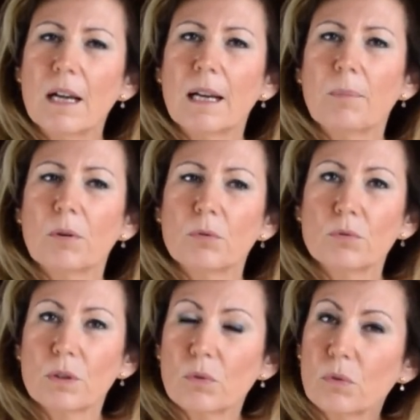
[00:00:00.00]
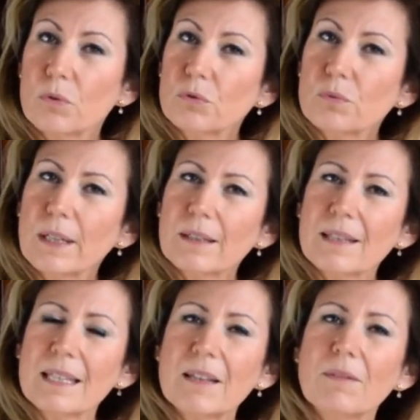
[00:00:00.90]
la peur de tuer son conjoint.
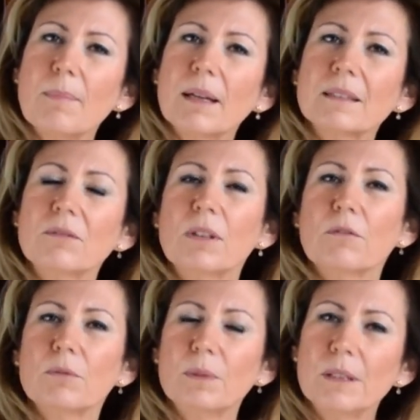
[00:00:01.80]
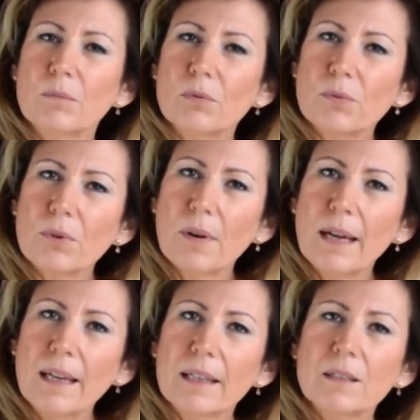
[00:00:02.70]
Ça, ça fait partie de la phobie d'impulsion
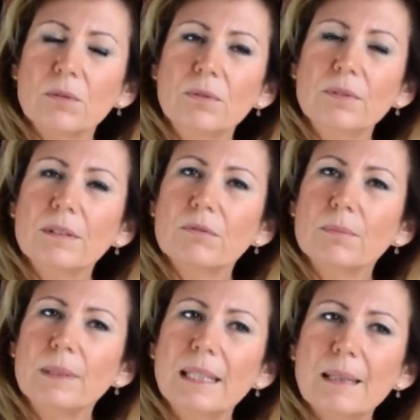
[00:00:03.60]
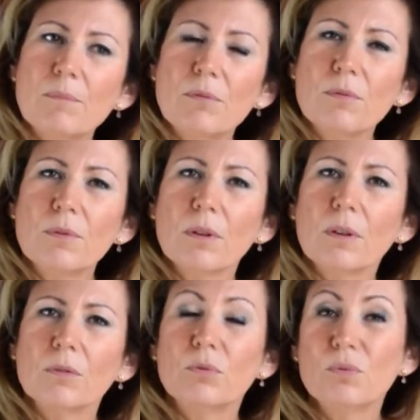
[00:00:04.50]
et c'est l'une des phobies les plus
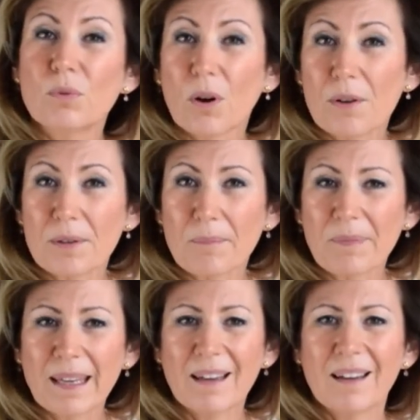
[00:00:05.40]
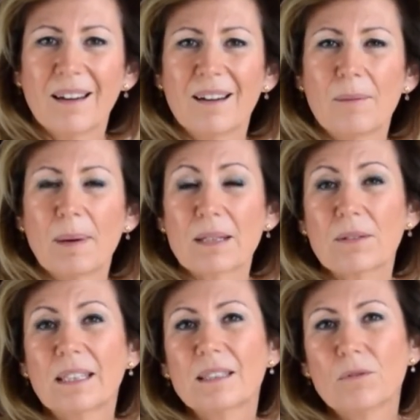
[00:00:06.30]
douloureuses. Euh, parce
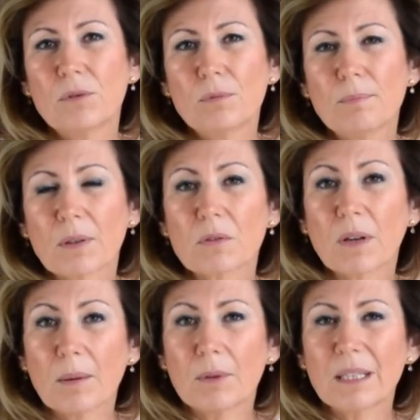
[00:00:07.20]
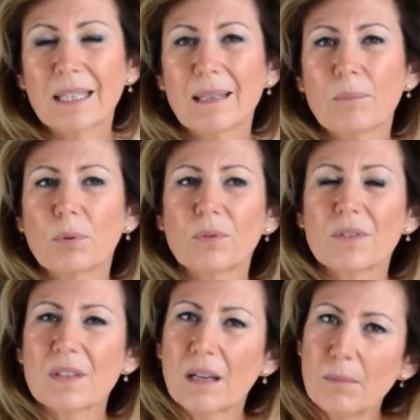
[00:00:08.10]
que l'individu pense vraiment qu'il est
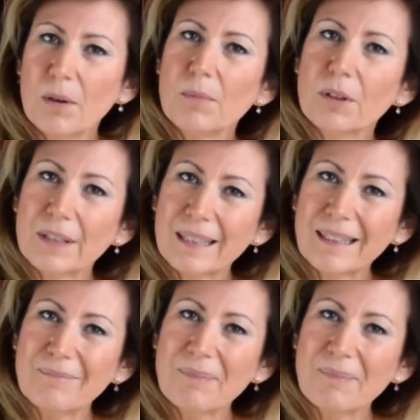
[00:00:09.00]
potentiellement un meurtrier,